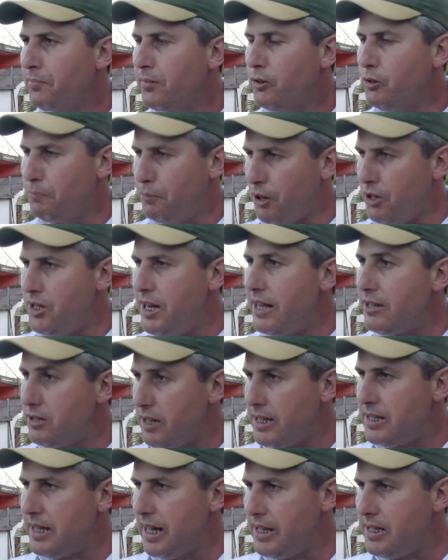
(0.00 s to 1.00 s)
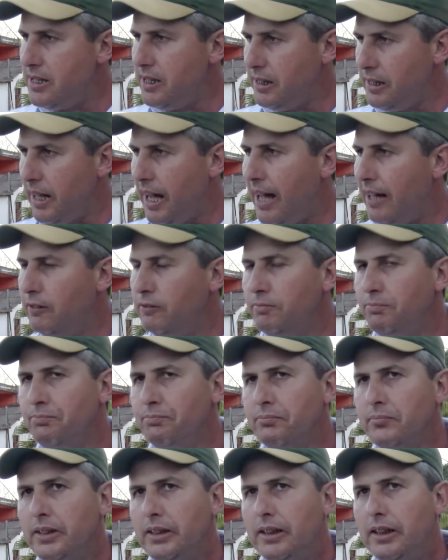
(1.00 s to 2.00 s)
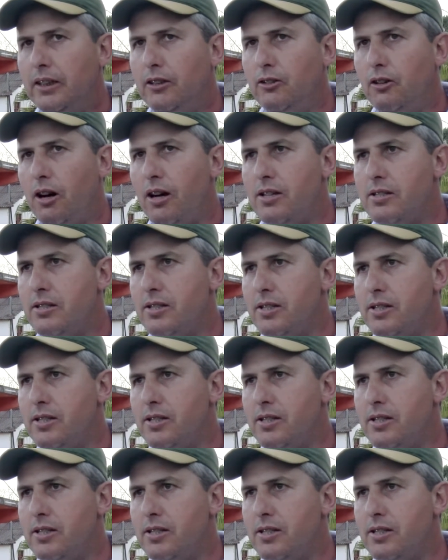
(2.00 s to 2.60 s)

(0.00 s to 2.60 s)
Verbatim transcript: o projeto já está licitado e nós